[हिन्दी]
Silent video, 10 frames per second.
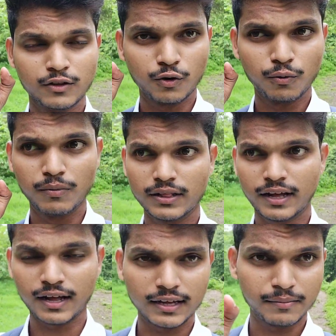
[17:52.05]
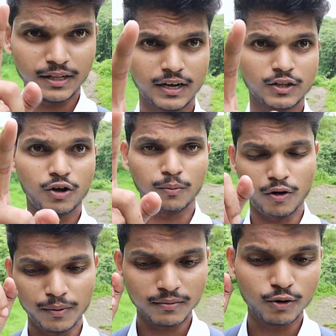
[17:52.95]
तो मिलते हैं आगे में दिखाता हूँ आपको
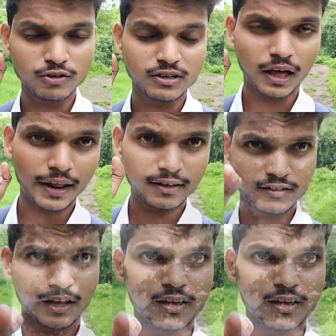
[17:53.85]
अभी हम लोग डायरेक्ट जाएंगे